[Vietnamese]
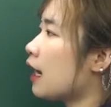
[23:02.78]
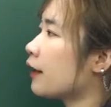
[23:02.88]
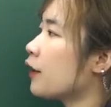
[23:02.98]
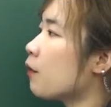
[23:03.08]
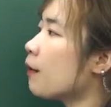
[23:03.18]
là
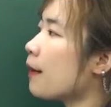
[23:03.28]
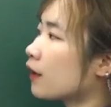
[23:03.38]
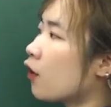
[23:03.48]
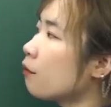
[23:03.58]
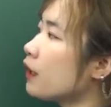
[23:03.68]
nếu mà bạn
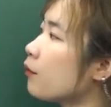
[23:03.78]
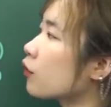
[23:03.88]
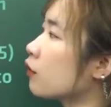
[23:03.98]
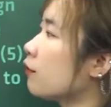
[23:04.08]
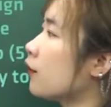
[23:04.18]
không biết một
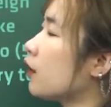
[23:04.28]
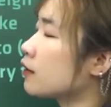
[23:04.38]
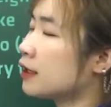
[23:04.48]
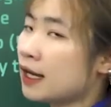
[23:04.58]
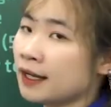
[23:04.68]
từ vựng
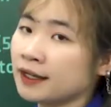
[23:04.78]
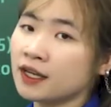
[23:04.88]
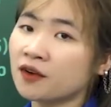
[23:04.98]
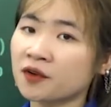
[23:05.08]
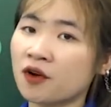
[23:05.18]
gì đấy
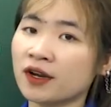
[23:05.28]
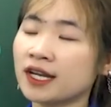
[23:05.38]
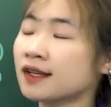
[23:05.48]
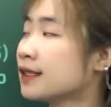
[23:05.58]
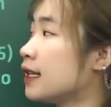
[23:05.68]
nghĩa của nó nghĩa
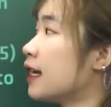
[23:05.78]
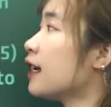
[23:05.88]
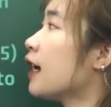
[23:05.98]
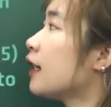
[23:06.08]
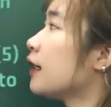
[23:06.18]
là gì
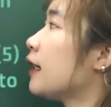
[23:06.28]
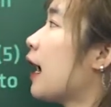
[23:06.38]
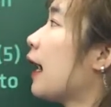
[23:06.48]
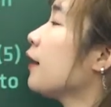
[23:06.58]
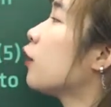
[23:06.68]
ấy thì
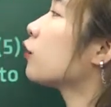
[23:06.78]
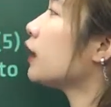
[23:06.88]
hãy đầu